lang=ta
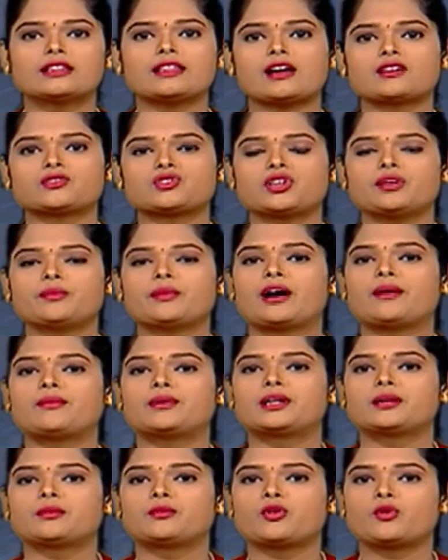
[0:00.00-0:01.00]
தஞ்சை
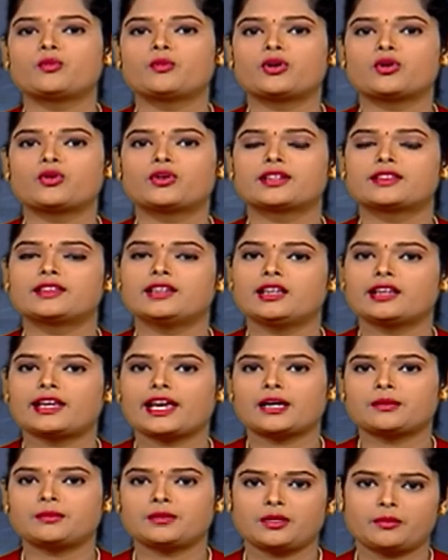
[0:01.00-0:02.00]
மாவட்டம் கும்பகோணத்தில்
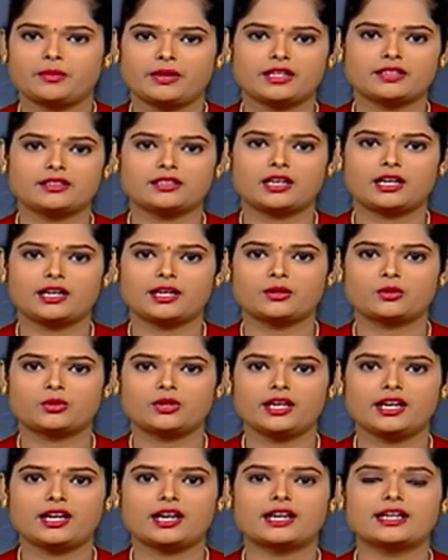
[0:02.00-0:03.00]
கேப்டன்
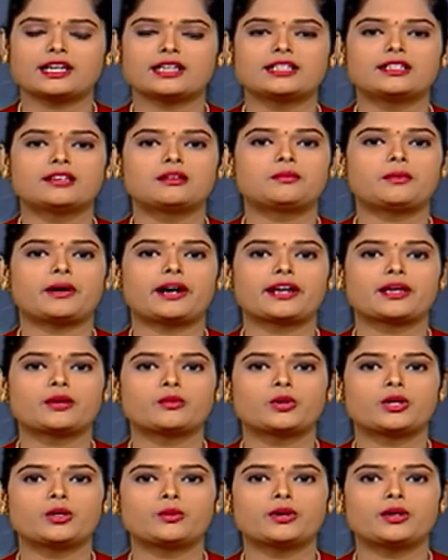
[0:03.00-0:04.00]
பிறந்தநாளையொட்டி கழக நிர்வாகி
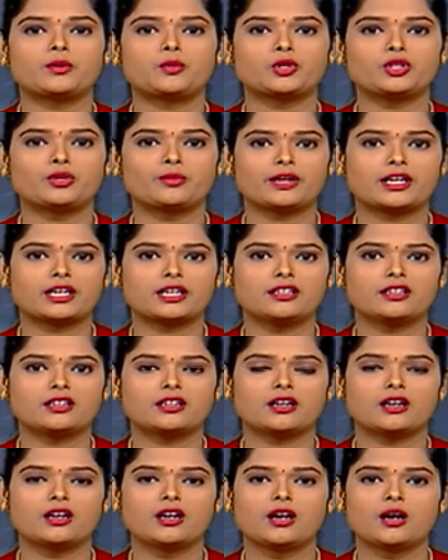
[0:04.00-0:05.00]
ஒருவர்
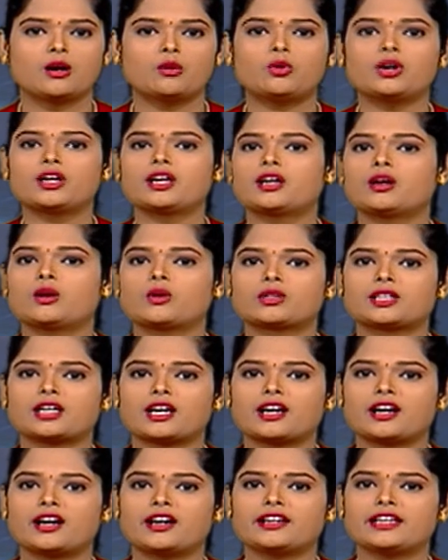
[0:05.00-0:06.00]
பொதுமக்களுக்கு ஒரு கிலோ
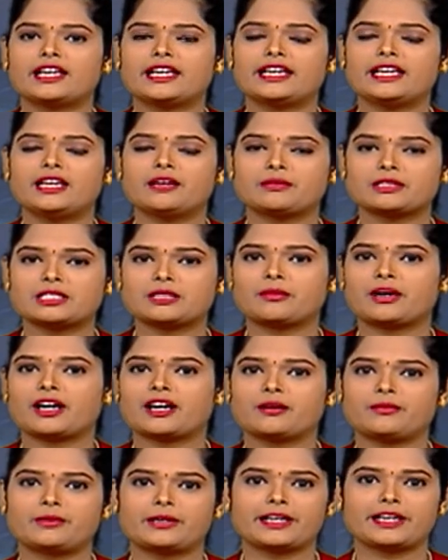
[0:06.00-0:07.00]
தக்காளியை
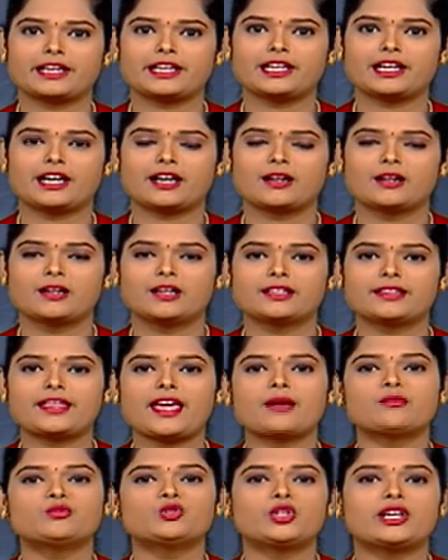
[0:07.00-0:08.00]
இலவசமாக வழங்கினார்
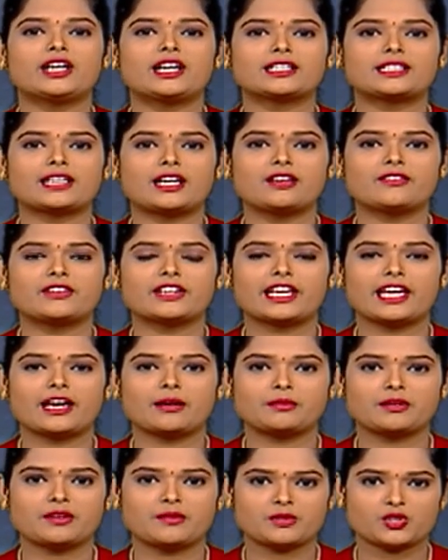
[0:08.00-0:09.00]
தேமுதிக தலைவர்
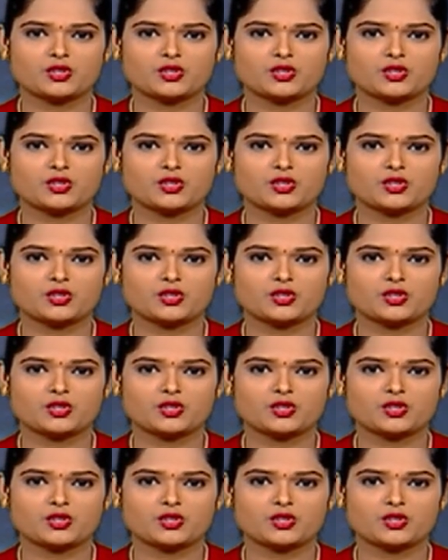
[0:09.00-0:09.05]
கேப்டன்